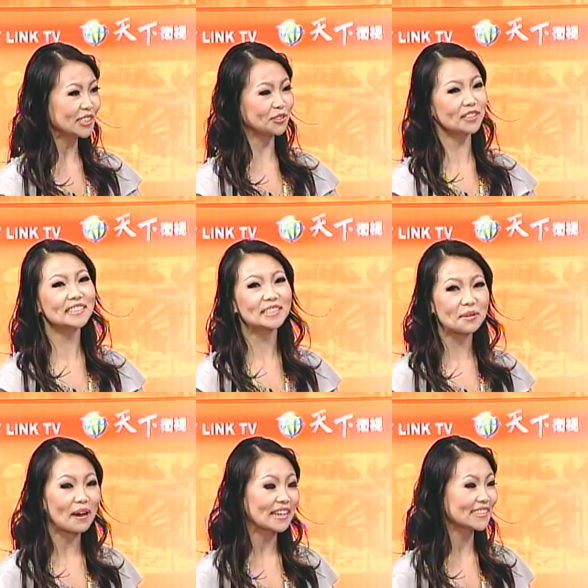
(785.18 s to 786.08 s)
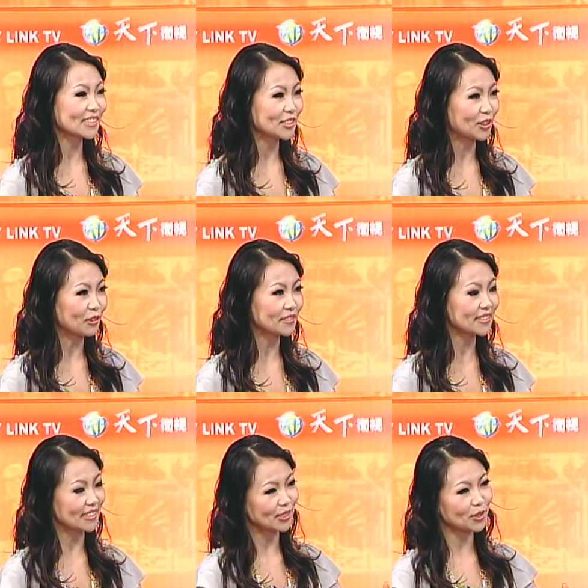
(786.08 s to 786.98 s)
你觉得你在拍戏的时候
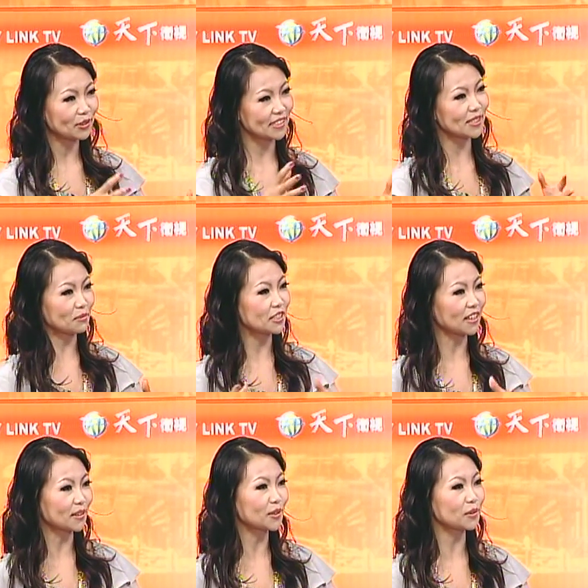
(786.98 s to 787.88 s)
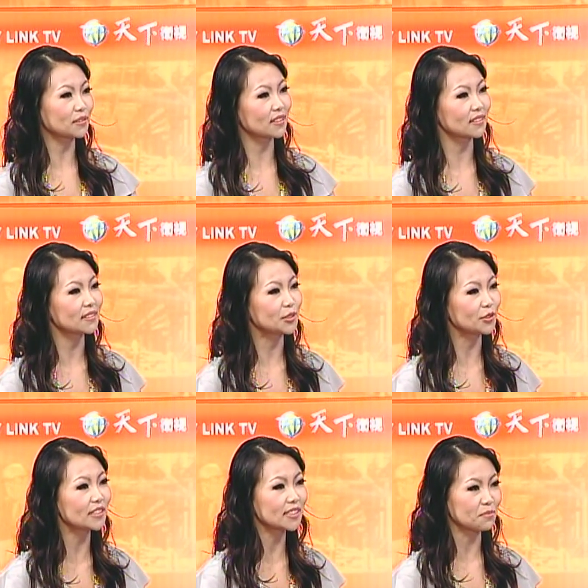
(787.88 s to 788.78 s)
节奏你是怎么掌控的？你觉
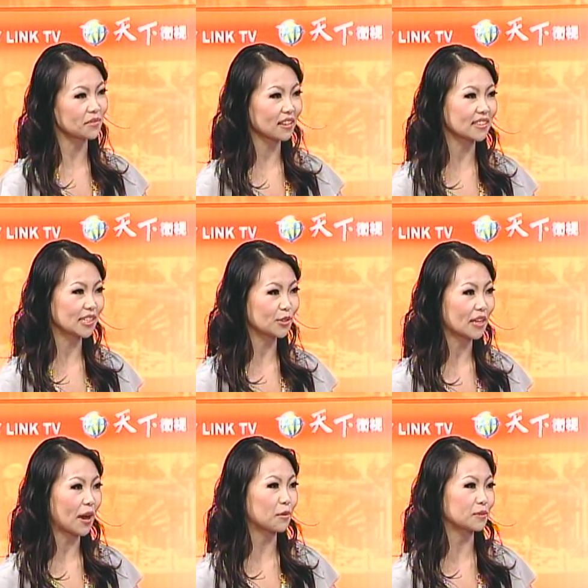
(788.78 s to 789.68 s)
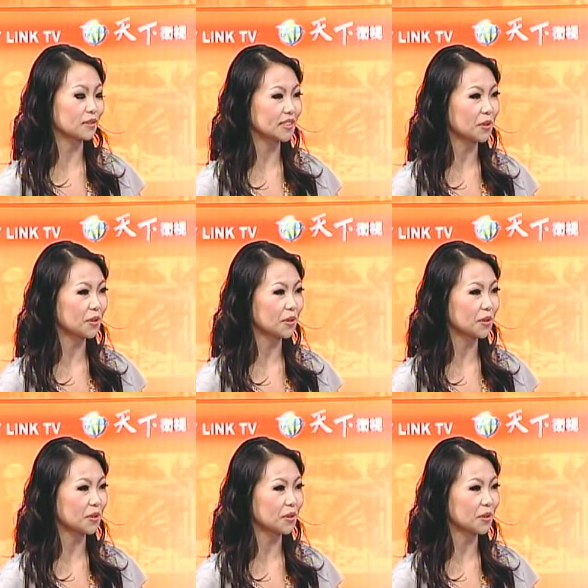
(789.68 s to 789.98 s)
得怎么样的节奏大家会比较喜